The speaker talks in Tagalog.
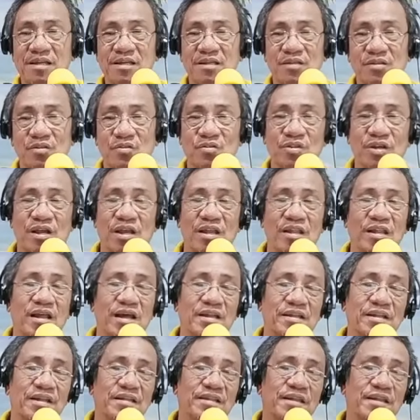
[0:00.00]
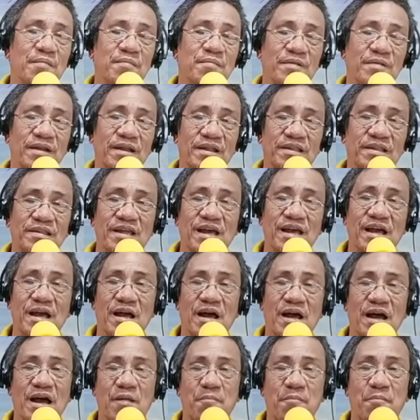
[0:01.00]
No diket adadamit
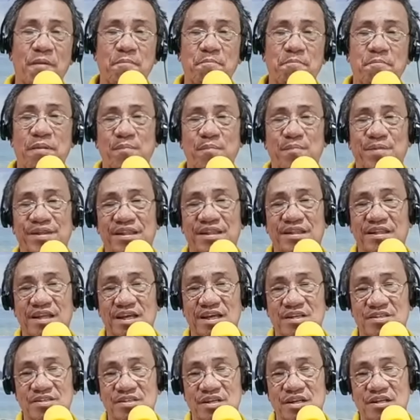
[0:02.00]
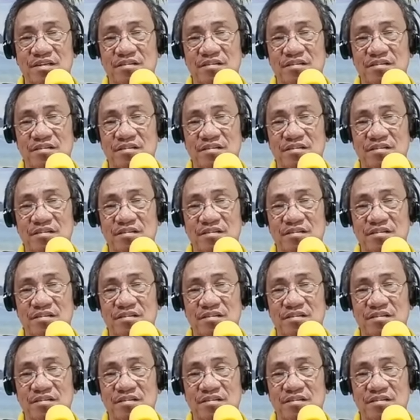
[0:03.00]
lata agpapapintasa.